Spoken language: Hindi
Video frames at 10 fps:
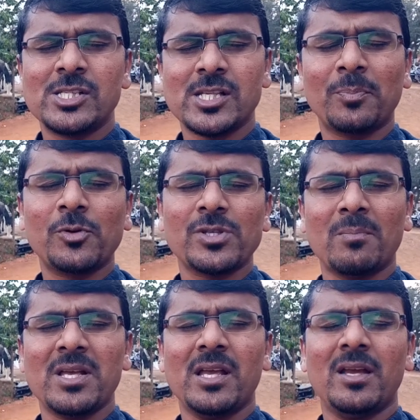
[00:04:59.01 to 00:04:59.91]
सब कुछ
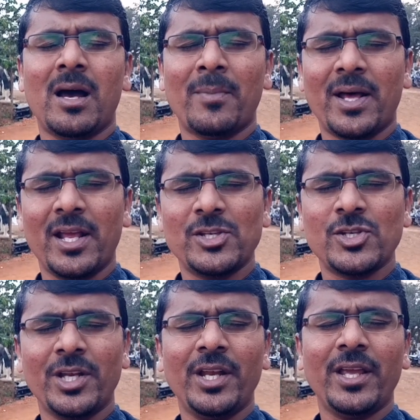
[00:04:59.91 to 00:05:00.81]
हमें हमारे
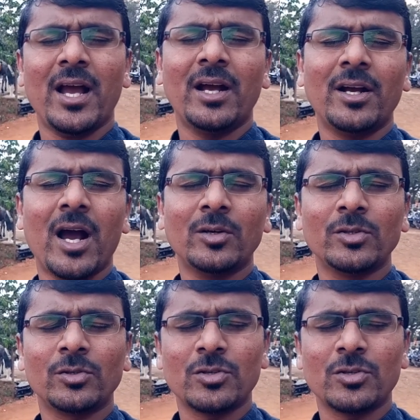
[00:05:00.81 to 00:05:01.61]
शरीर के अंगांगों